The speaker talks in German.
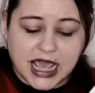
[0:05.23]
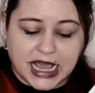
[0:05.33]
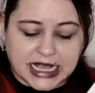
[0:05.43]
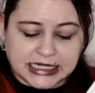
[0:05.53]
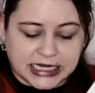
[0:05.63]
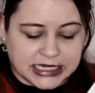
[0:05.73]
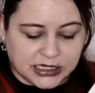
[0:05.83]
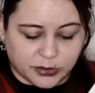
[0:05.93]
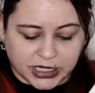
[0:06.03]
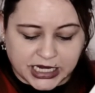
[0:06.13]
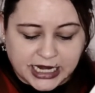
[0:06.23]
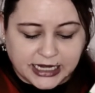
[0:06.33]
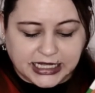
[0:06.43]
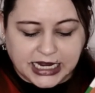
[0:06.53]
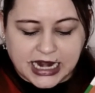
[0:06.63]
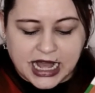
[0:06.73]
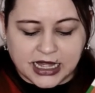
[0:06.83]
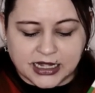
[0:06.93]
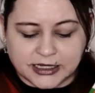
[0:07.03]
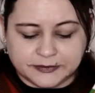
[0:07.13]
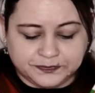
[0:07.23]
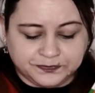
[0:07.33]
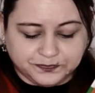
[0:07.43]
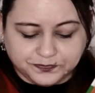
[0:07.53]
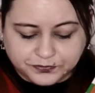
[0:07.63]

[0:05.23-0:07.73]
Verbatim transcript: erste Liebe, jeder, ähm,